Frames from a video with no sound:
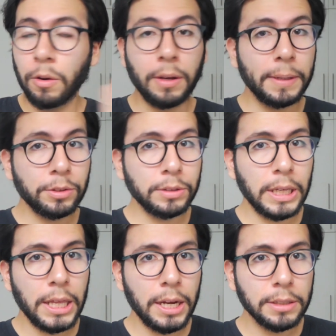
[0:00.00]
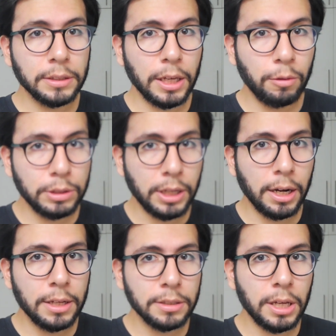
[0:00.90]
Lo que va a suceder es que Luis
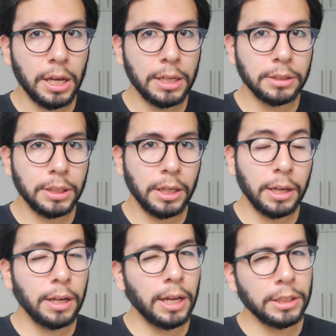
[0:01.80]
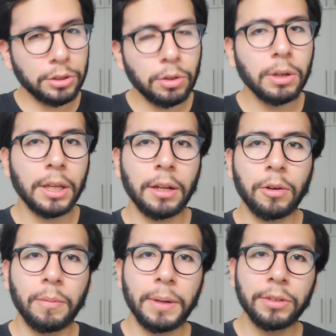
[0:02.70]
Carranza es quien en la historia
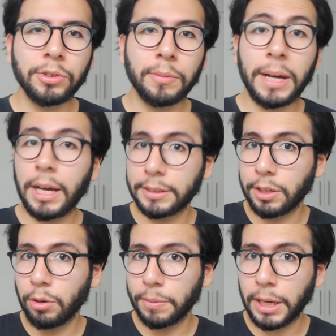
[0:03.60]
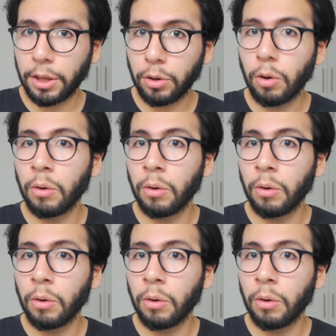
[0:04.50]
del comercio va a ser obviado